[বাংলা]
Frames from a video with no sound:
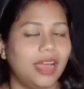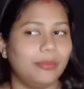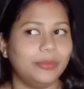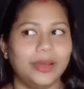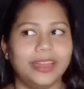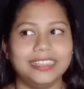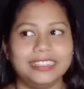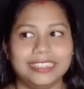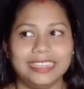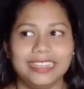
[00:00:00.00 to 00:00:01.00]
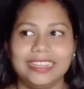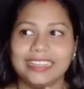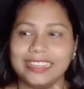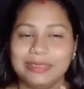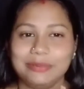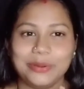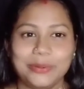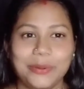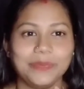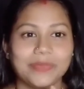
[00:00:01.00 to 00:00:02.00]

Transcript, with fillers: আমার যে কি বলবো